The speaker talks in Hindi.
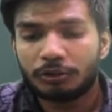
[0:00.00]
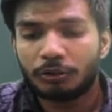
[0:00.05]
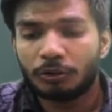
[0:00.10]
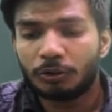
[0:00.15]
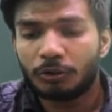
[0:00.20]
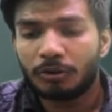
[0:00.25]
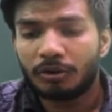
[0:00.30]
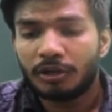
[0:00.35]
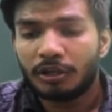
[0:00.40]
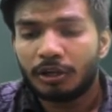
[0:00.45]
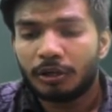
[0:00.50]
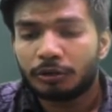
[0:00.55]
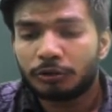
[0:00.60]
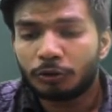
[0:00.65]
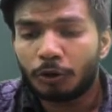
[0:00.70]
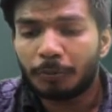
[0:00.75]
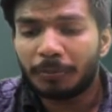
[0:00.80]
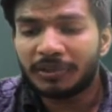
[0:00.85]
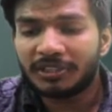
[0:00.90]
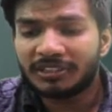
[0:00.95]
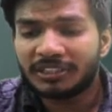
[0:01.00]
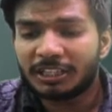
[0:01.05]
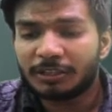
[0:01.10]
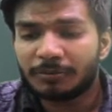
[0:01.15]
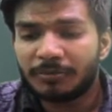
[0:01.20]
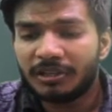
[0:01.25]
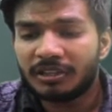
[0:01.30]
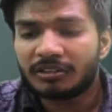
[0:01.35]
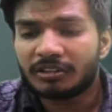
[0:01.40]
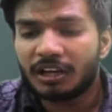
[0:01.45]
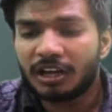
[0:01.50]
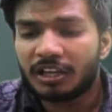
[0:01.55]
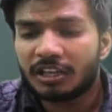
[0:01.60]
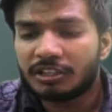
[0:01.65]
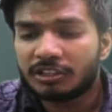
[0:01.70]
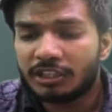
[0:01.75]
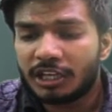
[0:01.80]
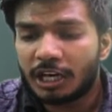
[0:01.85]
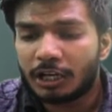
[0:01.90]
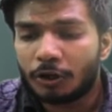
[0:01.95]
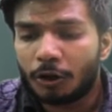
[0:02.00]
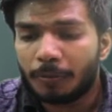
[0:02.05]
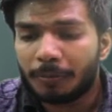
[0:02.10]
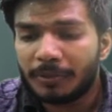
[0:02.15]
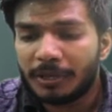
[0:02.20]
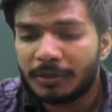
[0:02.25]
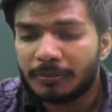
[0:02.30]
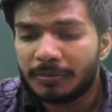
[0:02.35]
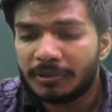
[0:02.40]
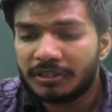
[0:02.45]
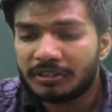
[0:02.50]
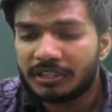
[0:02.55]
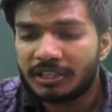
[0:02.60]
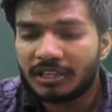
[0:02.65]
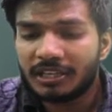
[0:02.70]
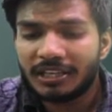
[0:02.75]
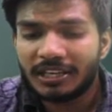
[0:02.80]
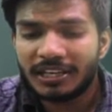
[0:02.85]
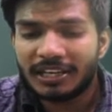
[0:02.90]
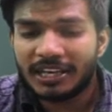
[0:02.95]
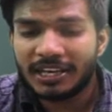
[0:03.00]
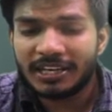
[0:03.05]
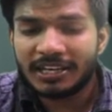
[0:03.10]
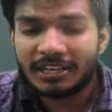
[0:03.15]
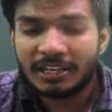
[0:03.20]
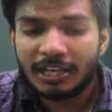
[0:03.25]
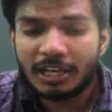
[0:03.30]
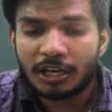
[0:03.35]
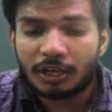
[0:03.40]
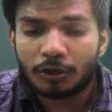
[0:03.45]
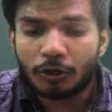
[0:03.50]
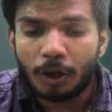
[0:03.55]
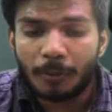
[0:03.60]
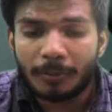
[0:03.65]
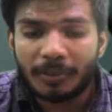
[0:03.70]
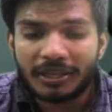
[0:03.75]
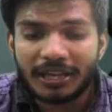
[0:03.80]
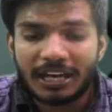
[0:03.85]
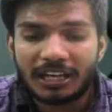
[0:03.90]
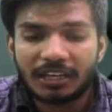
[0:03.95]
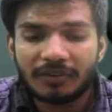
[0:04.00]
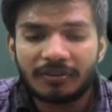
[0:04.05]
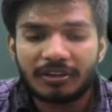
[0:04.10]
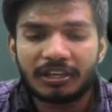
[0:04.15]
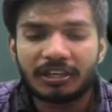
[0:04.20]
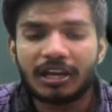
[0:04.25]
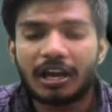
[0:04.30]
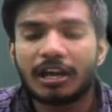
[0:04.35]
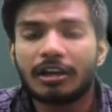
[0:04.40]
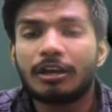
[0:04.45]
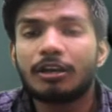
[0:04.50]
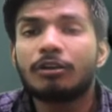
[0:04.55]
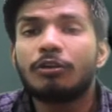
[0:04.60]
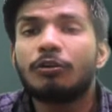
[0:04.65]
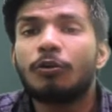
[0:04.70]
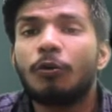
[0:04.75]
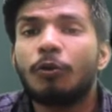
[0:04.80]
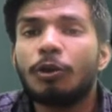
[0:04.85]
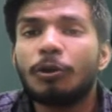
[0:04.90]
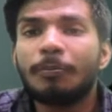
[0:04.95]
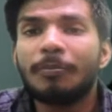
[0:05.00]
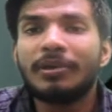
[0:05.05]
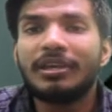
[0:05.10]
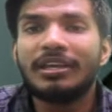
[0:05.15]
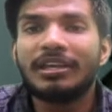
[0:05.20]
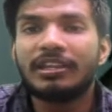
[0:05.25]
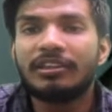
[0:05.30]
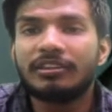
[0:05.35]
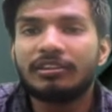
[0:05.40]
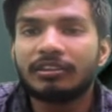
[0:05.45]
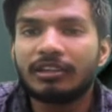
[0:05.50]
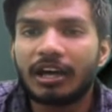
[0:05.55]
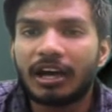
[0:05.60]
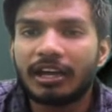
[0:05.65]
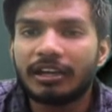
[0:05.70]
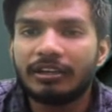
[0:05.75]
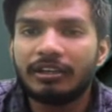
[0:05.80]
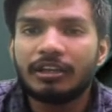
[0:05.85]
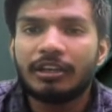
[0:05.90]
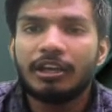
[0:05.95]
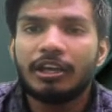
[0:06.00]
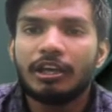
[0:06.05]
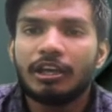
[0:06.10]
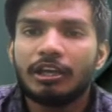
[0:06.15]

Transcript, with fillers: तो सो बिजनेस मीन्स अ स्टेट ऑफ बींग बिजी इन इकोनॉमिक एक्टिविटी अगर कोई भी इंसान